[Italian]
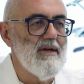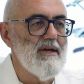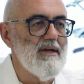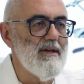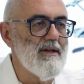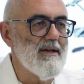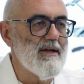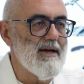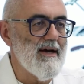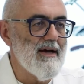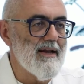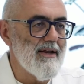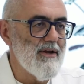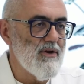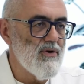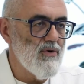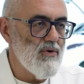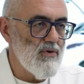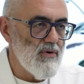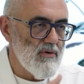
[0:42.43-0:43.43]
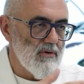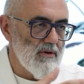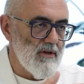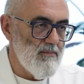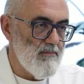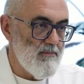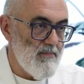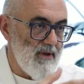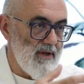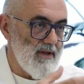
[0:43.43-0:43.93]
Il carico,
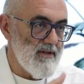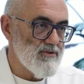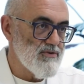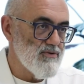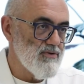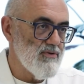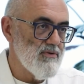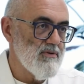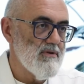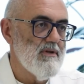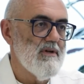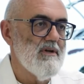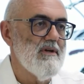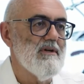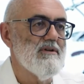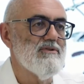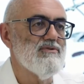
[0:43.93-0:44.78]
il peso